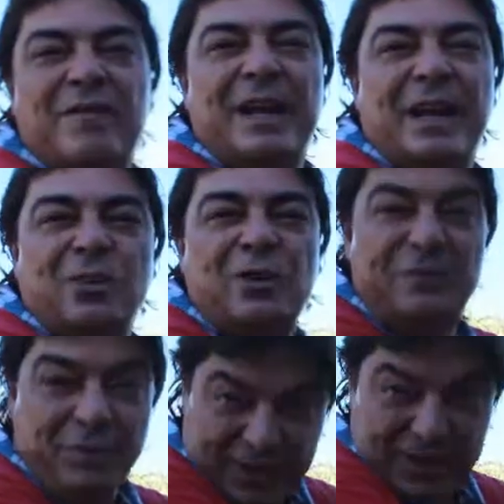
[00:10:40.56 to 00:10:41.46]
verano
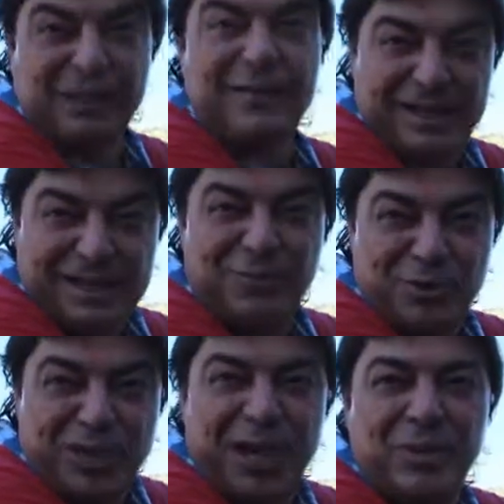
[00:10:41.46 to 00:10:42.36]
y faltaba que en las
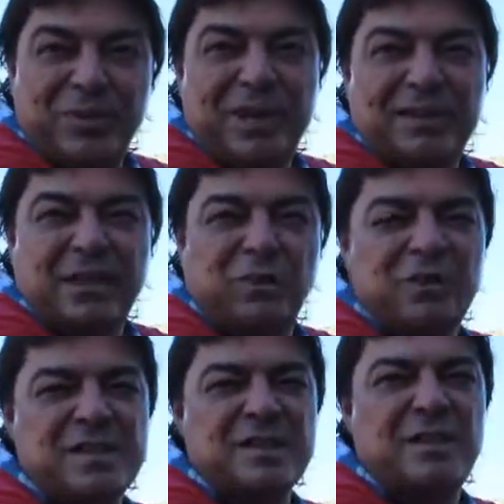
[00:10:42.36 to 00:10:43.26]
muñecas hubiera esta
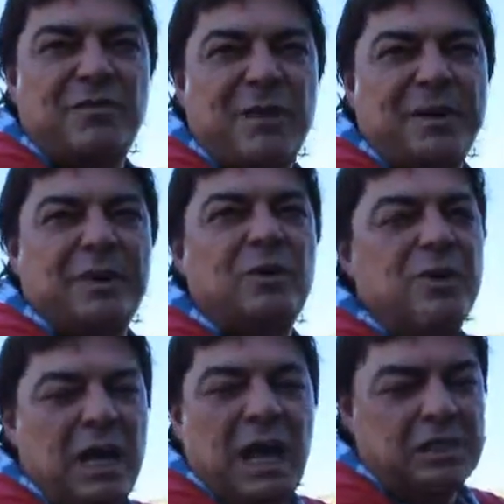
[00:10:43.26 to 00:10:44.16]
constancia en el flamenco.
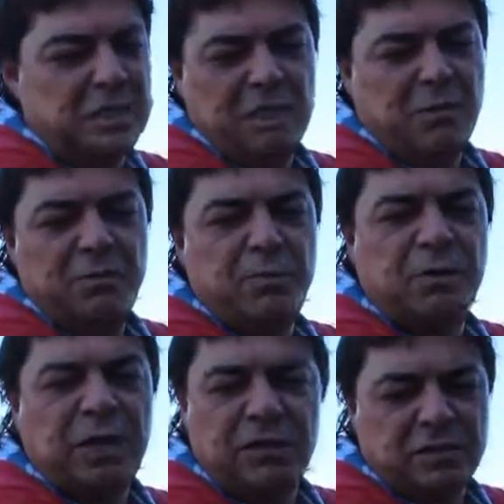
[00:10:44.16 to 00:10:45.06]
Así que es muy
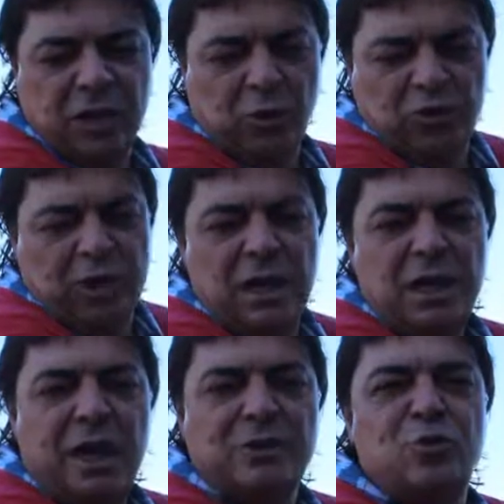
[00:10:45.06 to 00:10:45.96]
importante, esta costa
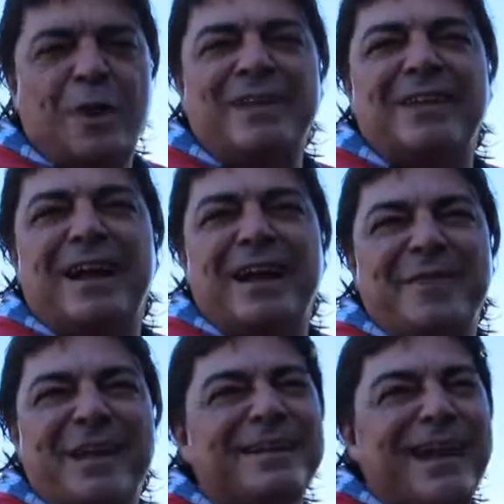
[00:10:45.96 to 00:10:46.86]
es una ventana
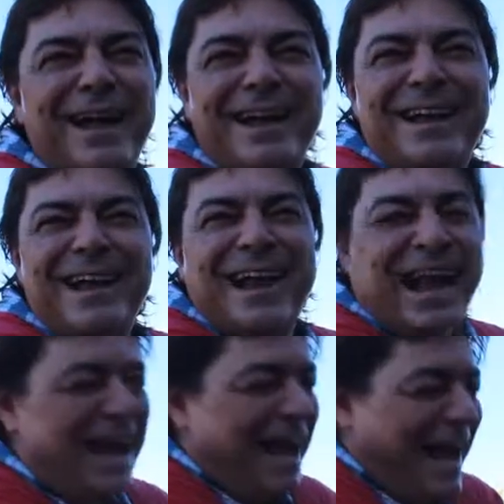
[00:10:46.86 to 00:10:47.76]
abierta
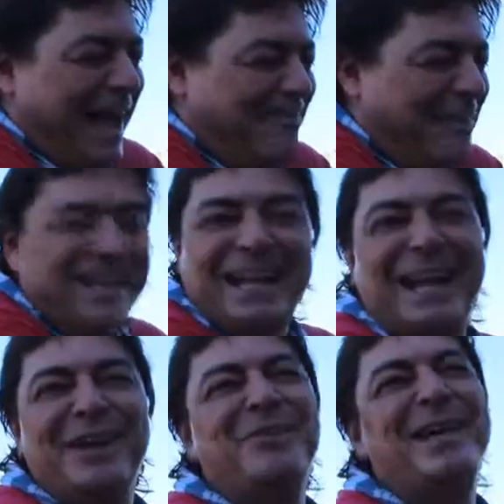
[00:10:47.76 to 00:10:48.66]
al
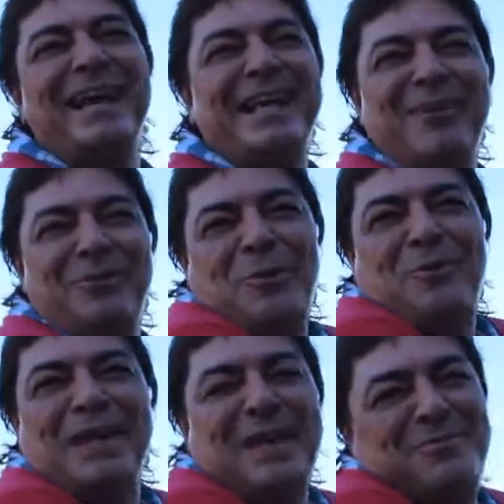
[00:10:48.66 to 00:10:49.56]
Mediterráneo y a,
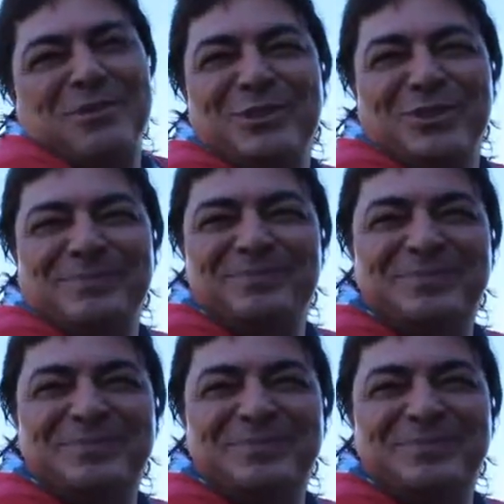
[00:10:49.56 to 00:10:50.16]
Europa y al mundo.